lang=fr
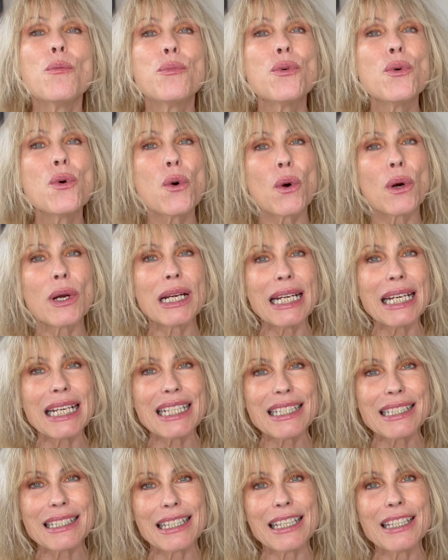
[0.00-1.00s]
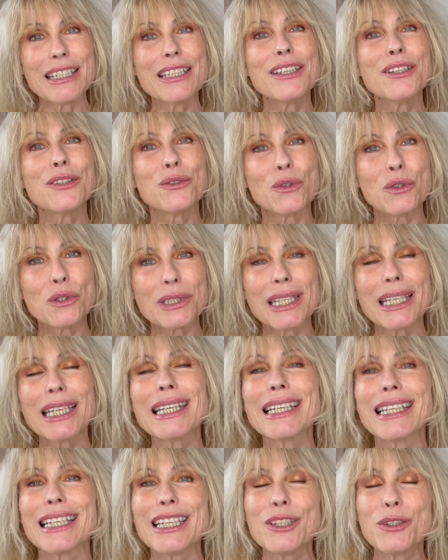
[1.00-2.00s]
pour les signes de
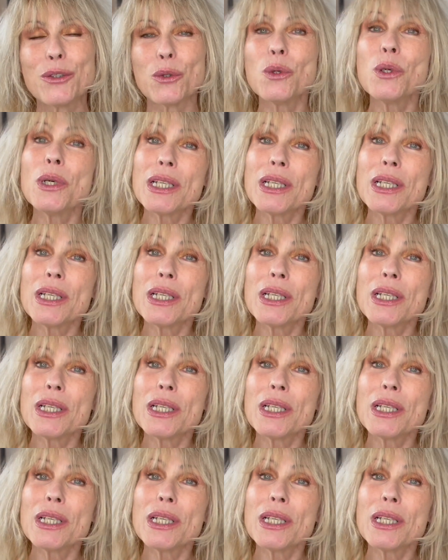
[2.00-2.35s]
terre et d'eau,